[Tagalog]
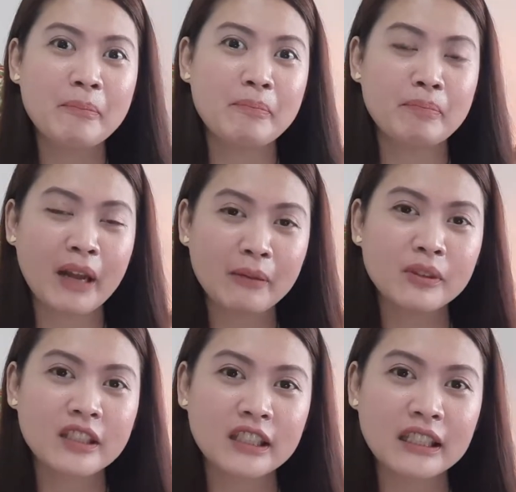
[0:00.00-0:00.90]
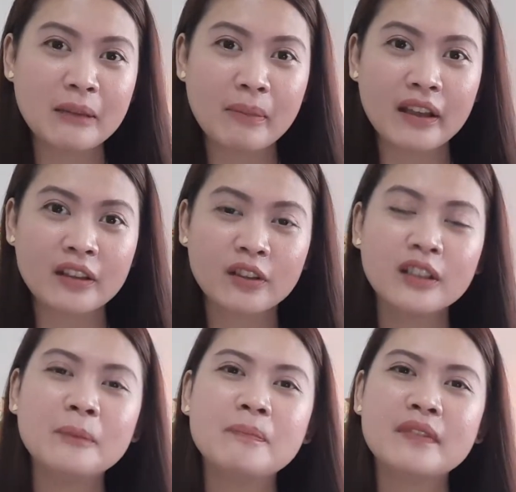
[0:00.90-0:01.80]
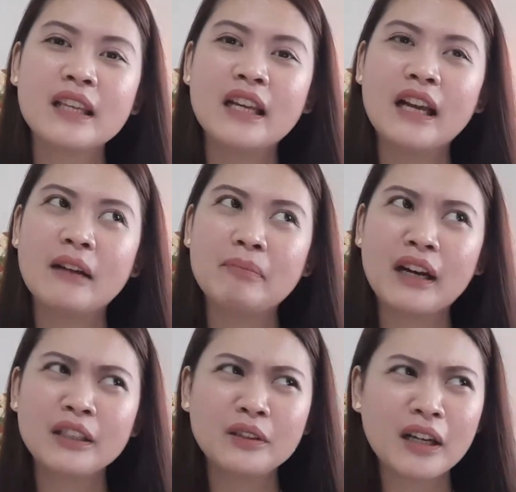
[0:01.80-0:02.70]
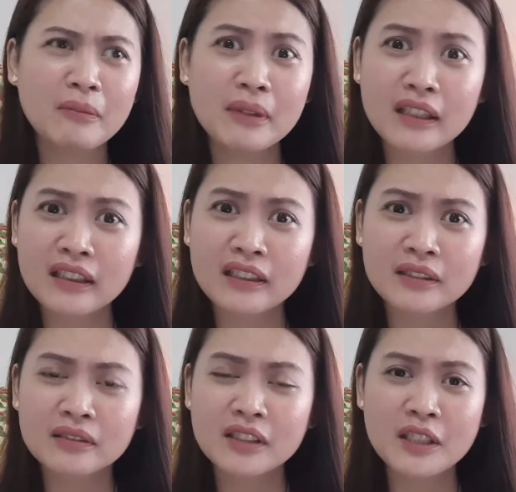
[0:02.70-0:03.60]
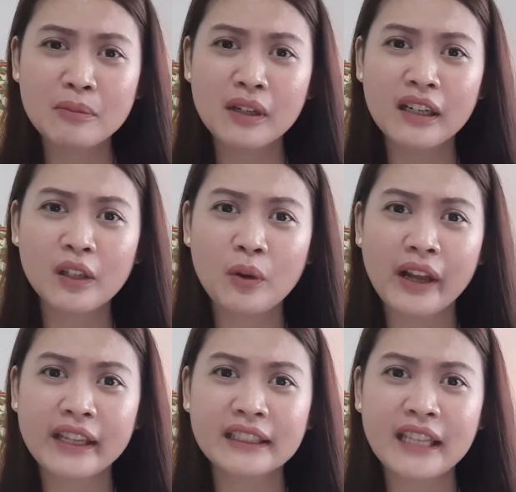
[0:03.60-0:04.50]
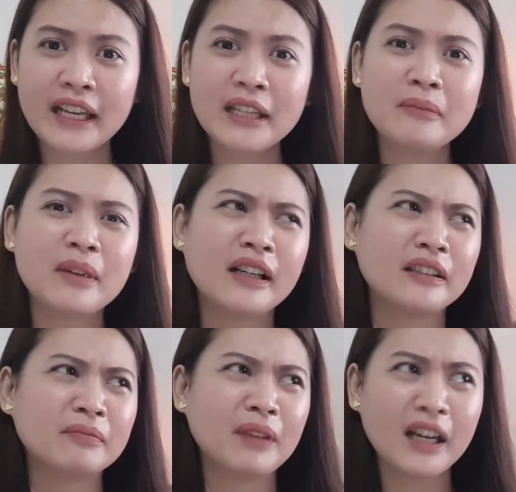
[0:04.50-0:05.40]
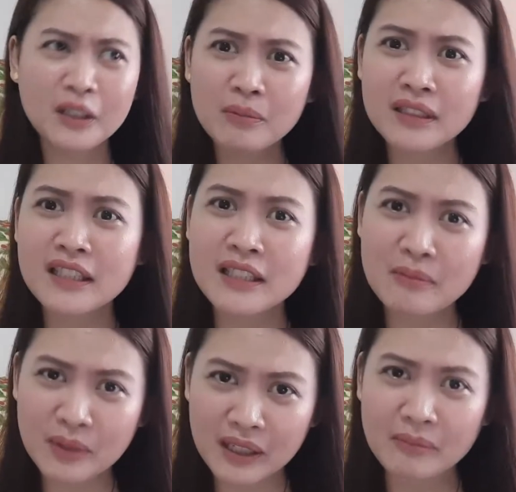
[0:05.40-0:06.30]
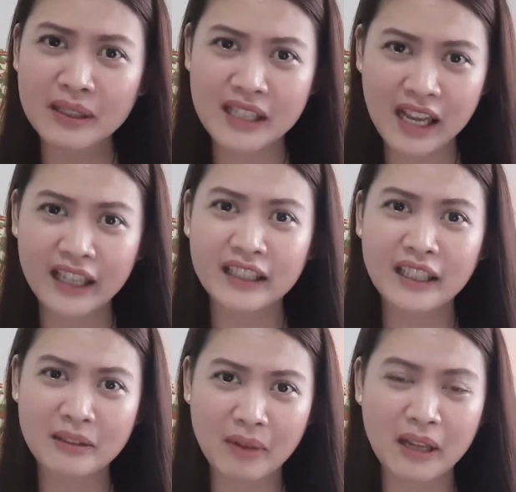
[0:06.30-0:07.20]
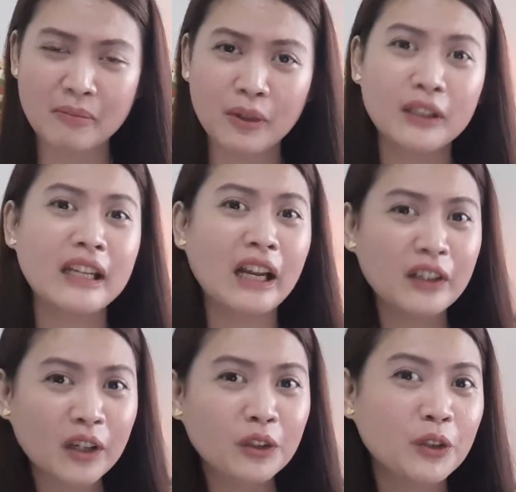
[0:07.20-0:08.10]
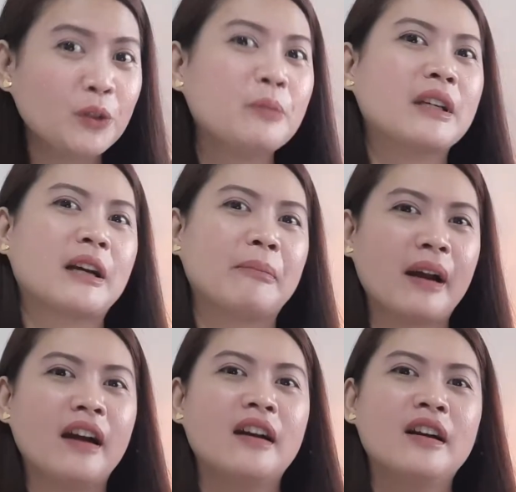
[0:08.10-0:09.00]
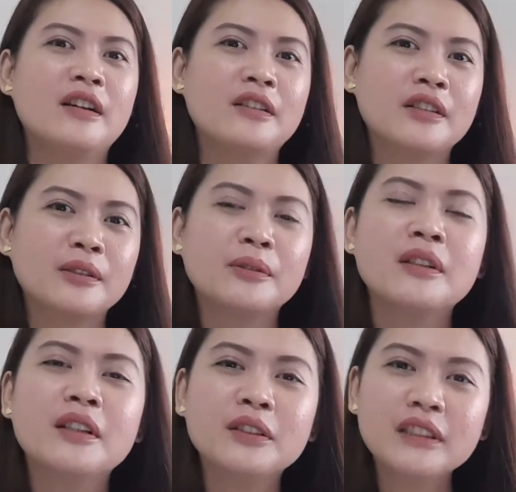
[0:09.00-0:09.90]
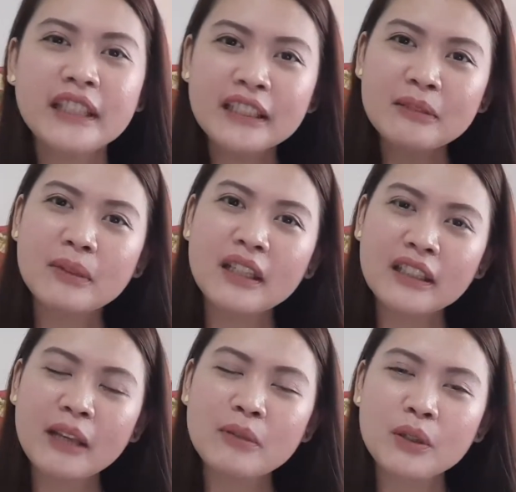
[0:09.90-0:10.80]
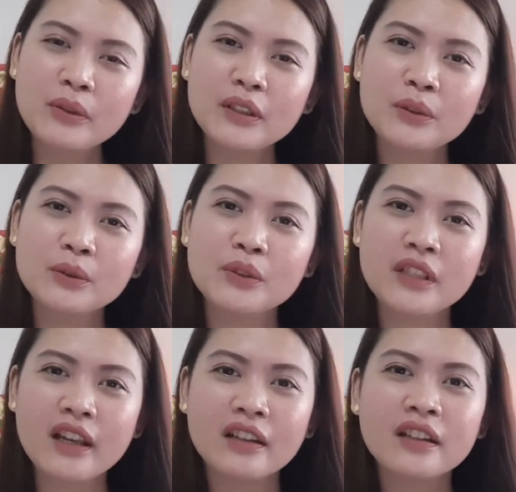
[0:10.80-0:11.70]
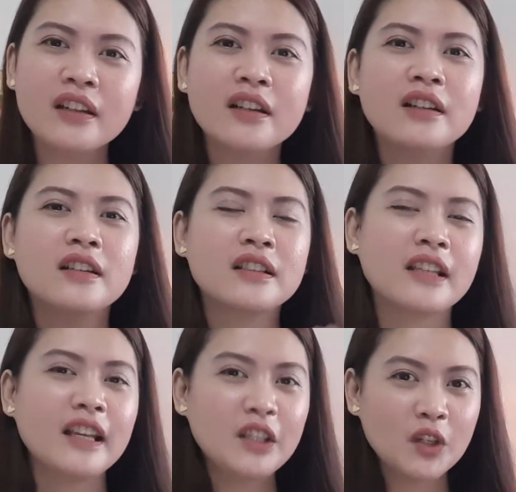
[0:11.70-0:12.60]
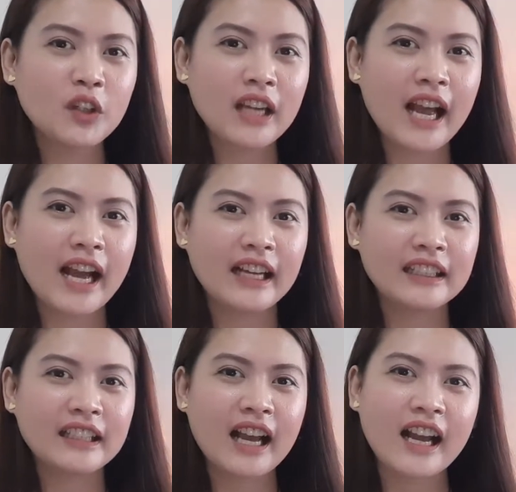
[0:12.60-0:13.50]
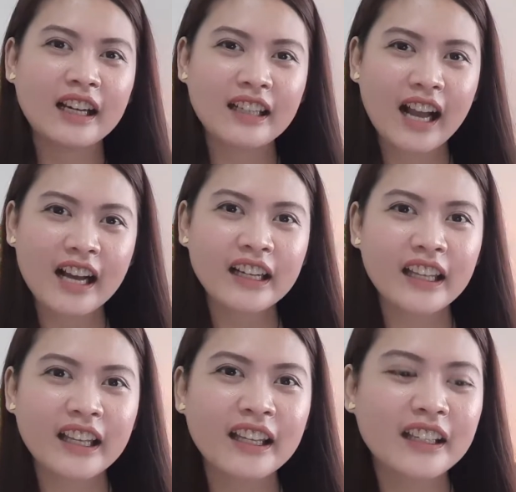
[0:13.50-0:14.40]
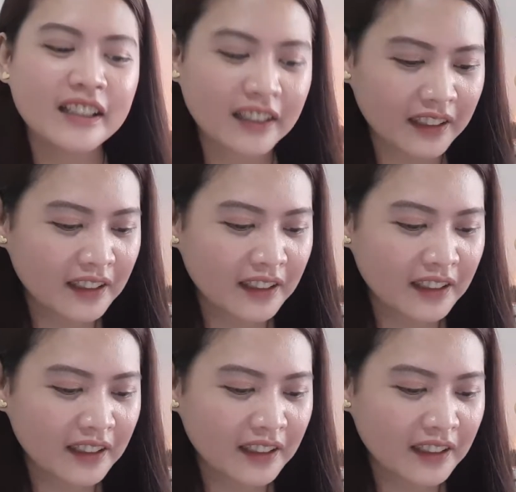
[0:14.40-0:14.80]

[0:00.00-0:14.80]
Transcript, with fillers: Bible Study Method. Paano nga ba sisimulan ng quiet time at paano magsisimulang basahin ang Bible lalo na kung newbie ka pa. So, today naman I'm going to share sa inyong lahat ang aking